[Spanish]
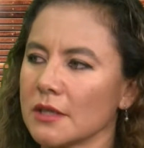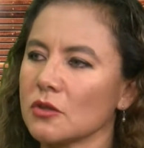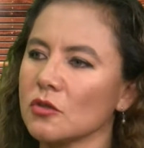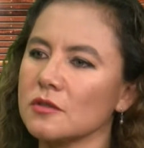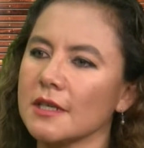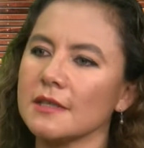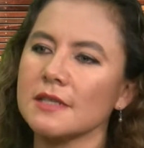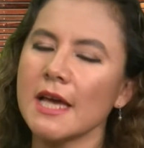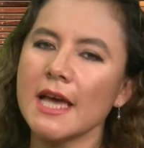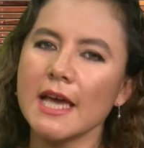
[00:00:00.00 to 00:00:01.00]

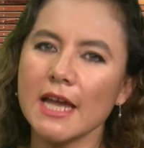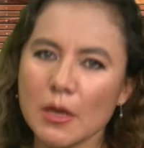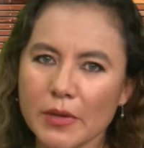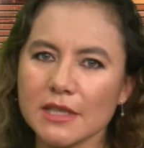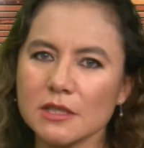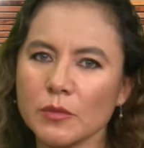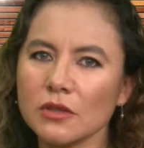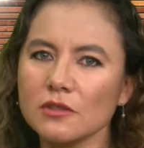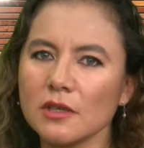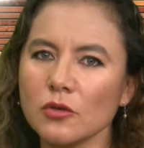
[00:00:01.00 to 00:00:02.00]
Entonces, el
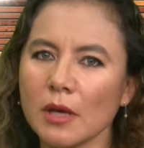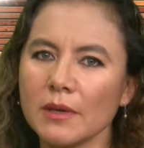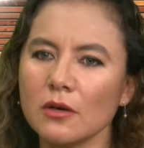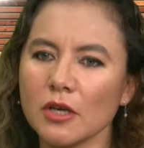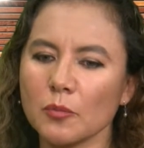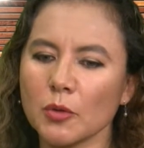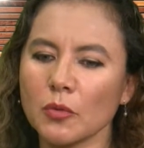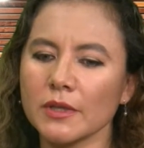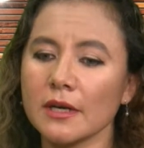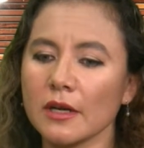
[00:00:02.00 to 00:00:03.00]
envejecimiento saludable lo que
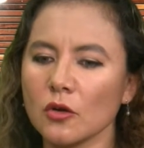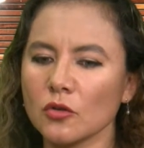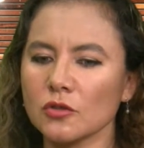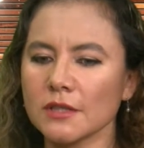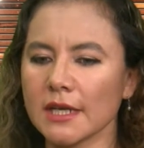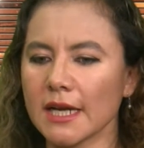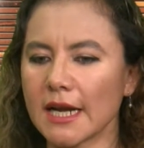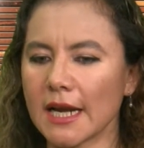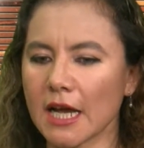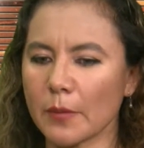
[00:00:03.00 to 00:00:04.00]
propone es reconocer
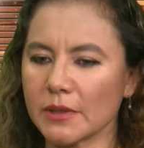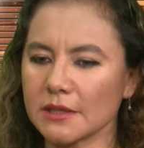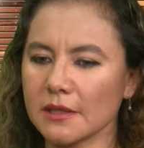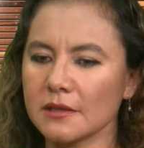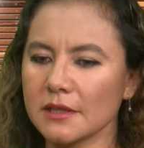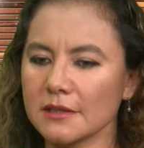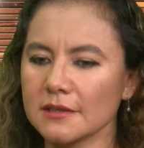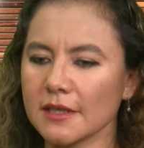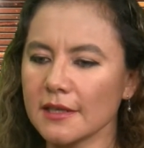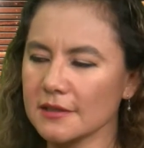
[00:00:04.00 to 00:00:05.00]
la capacidad
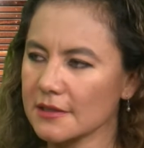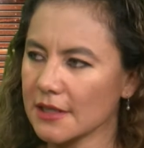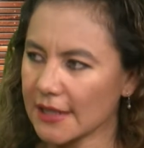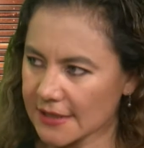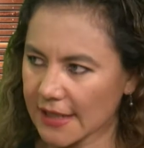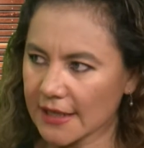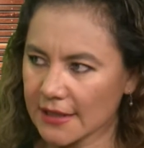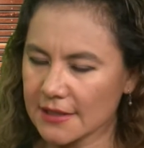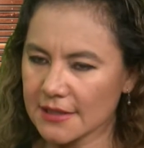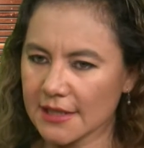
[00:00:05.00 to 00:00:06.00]
intrínseca, es decir, las
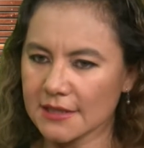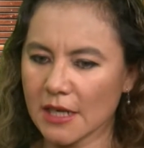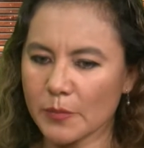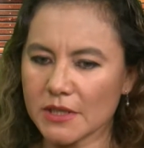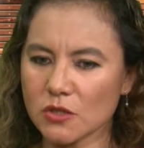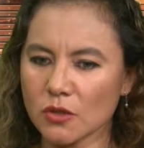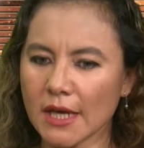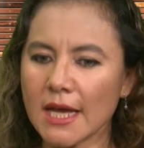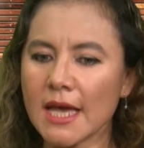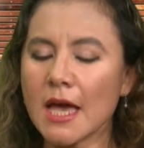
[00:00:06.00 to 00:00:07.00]
características de la persona,